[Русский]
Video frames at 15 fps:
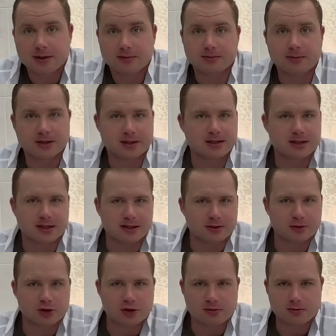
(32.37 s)
мы стали
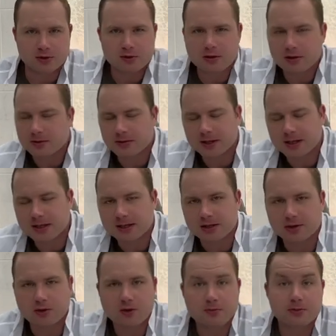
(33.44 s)
очень много
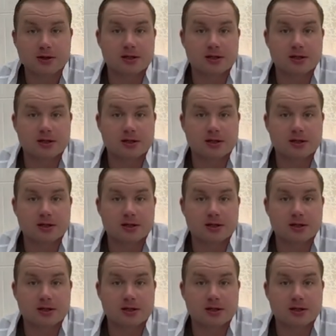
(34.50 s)
говорить об